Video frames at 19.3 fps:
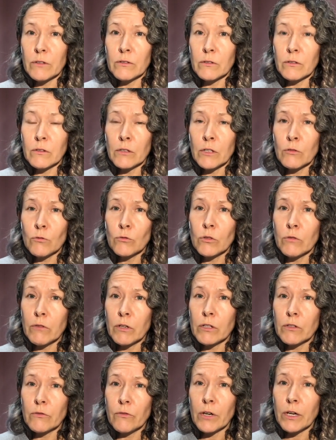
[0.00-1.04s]

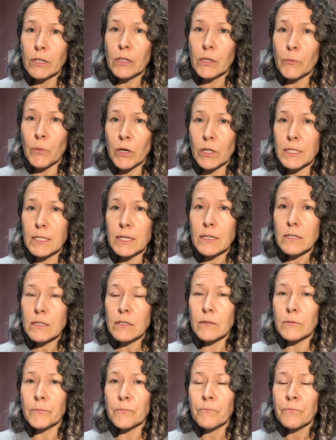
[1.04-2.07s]
неудовлетворены процессом,